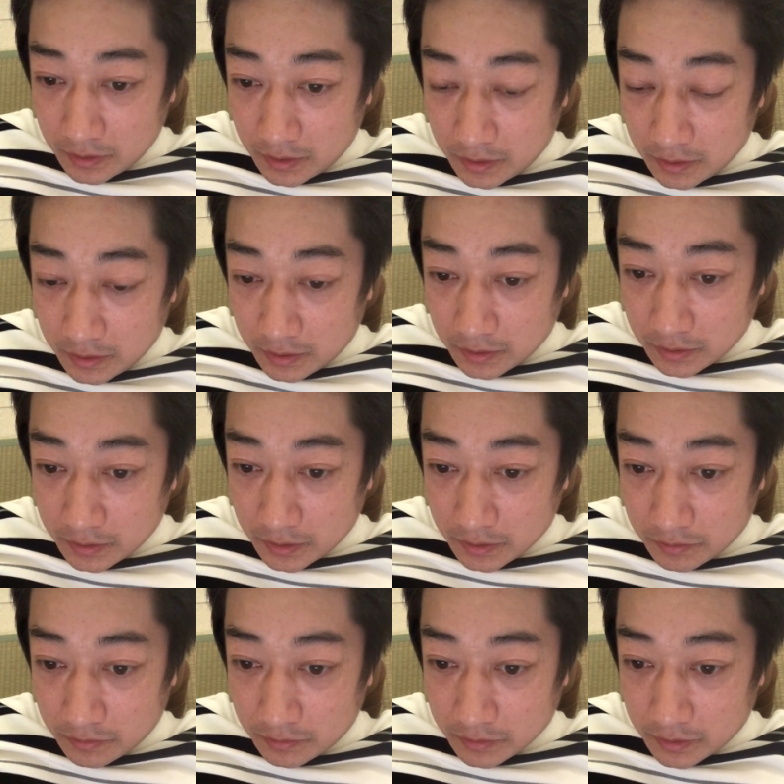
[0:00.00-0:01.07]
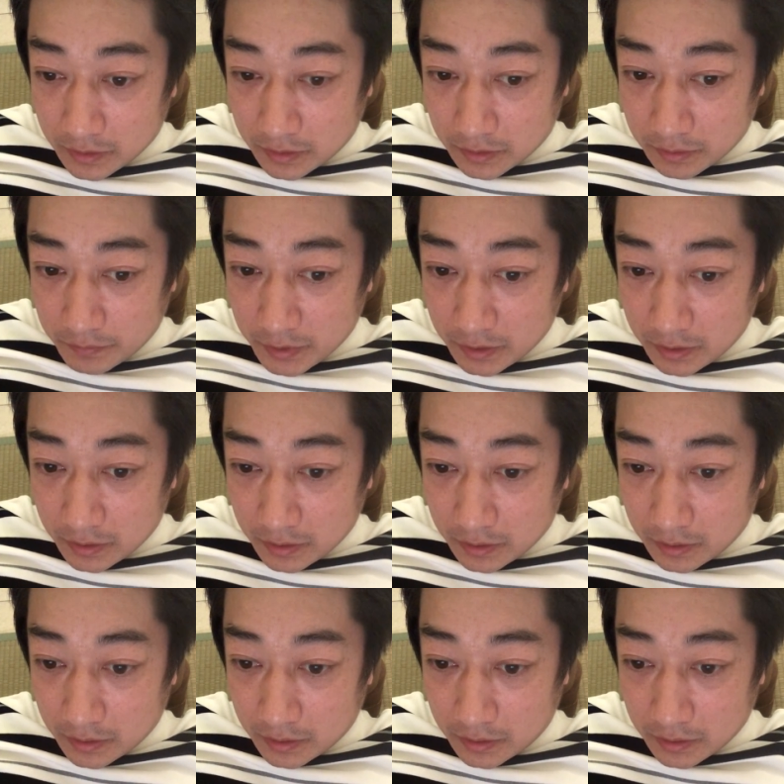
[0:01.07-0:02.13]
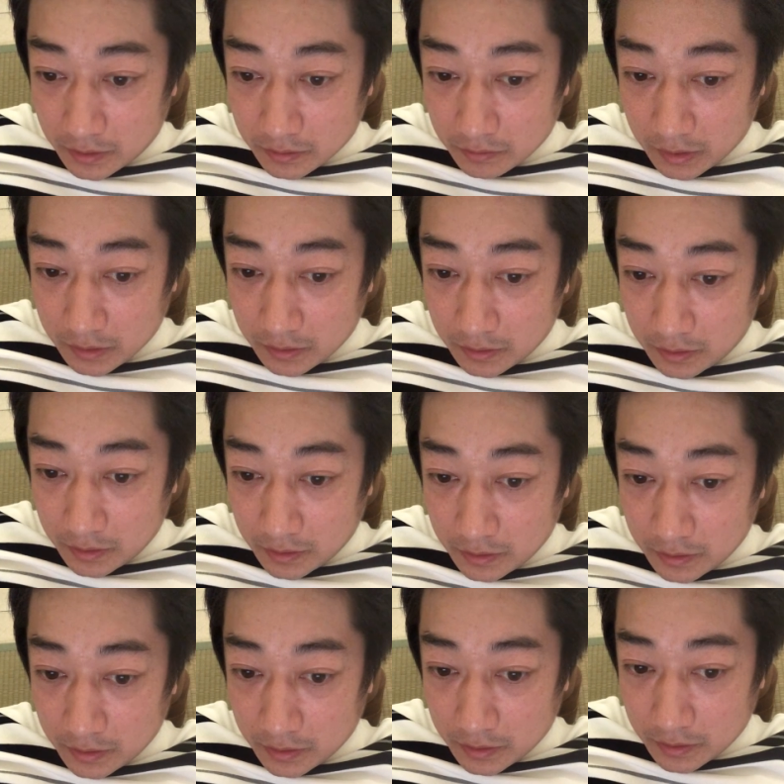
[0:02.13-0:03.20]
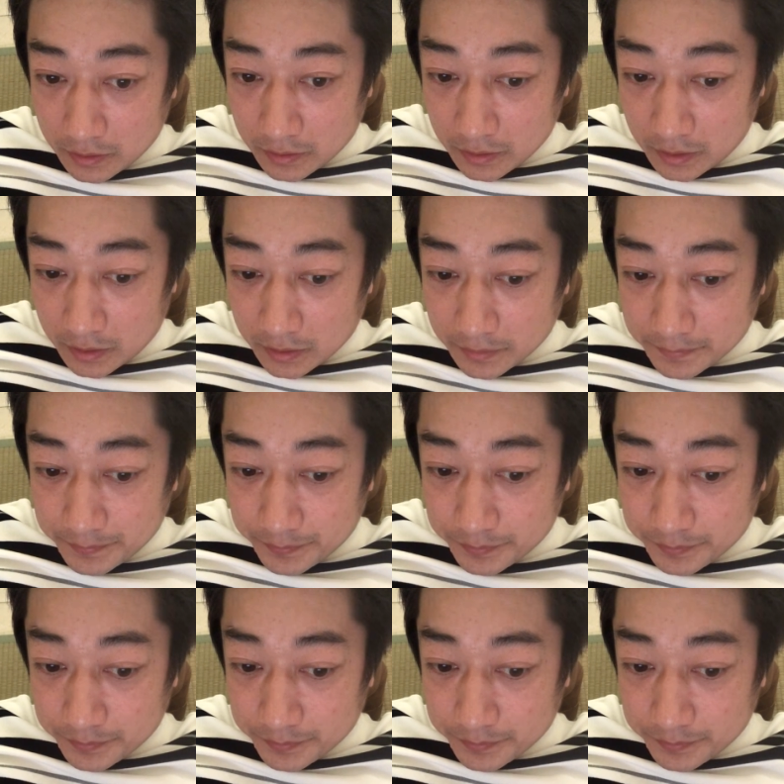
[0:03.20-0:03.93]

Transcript: が、えー、製造せバラララあって、えー、はい。